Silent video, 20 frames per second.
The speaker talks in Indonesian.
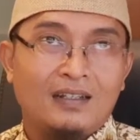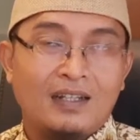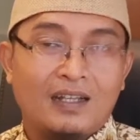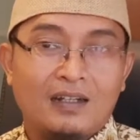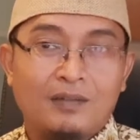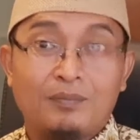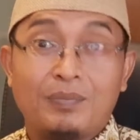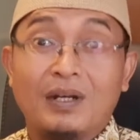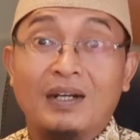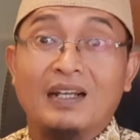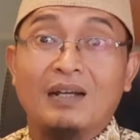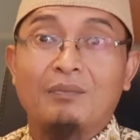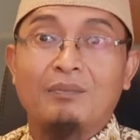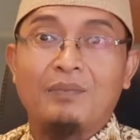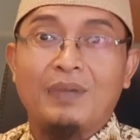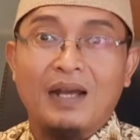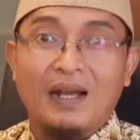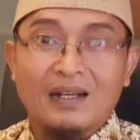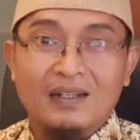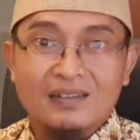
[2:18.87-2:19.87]
dan
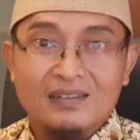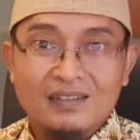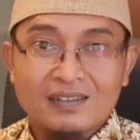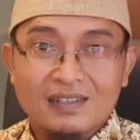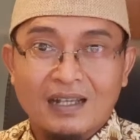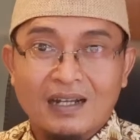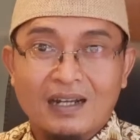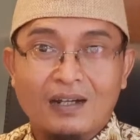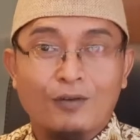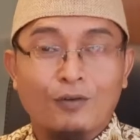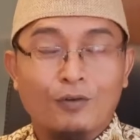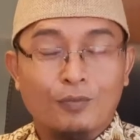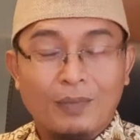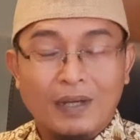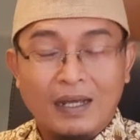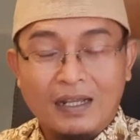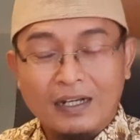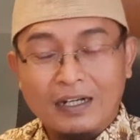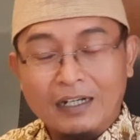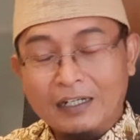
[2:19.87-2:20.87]
berkembang secara
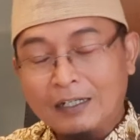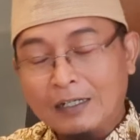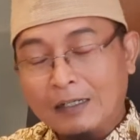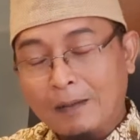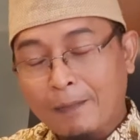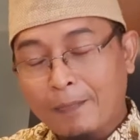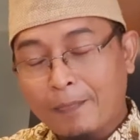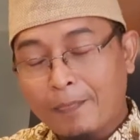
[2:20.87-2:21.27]
normal.